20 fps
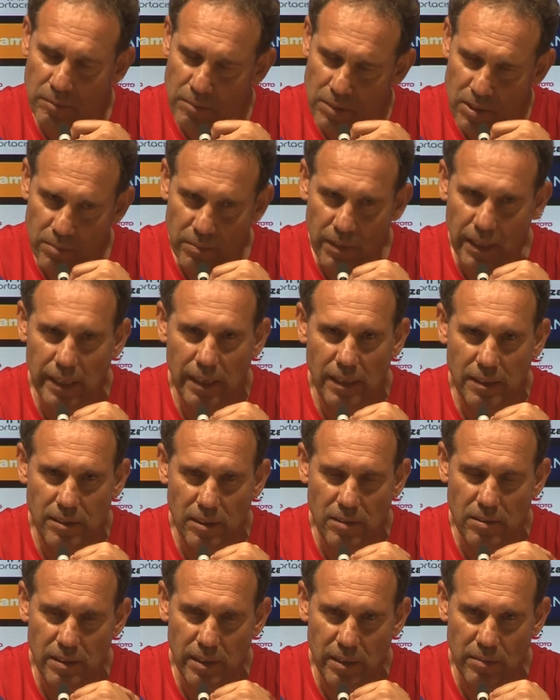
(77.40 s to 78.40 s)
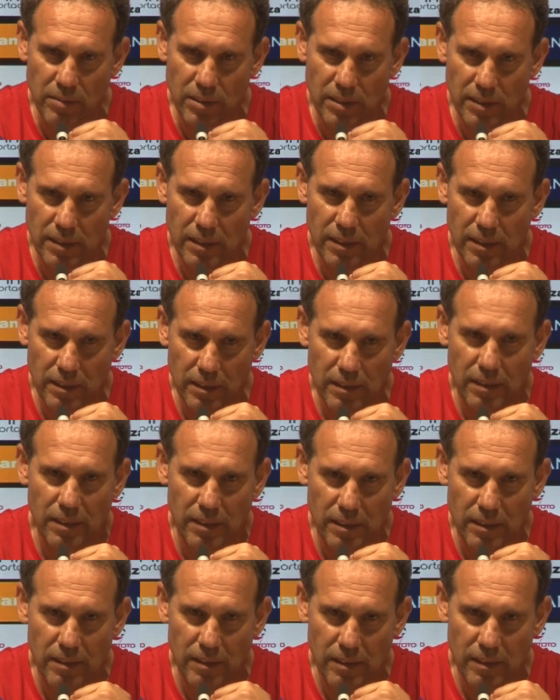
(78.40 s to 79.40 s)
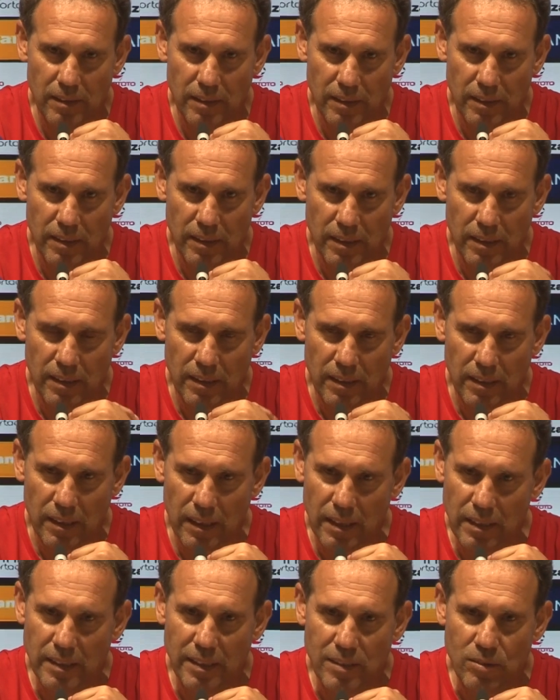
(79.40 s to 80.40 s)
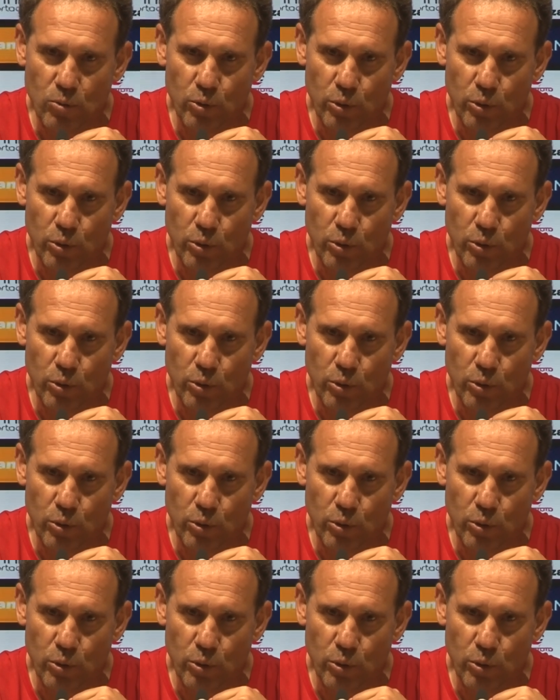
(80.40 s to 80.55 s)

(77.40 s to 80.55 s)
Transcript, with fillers: Bizim ayak seslerimizi herkes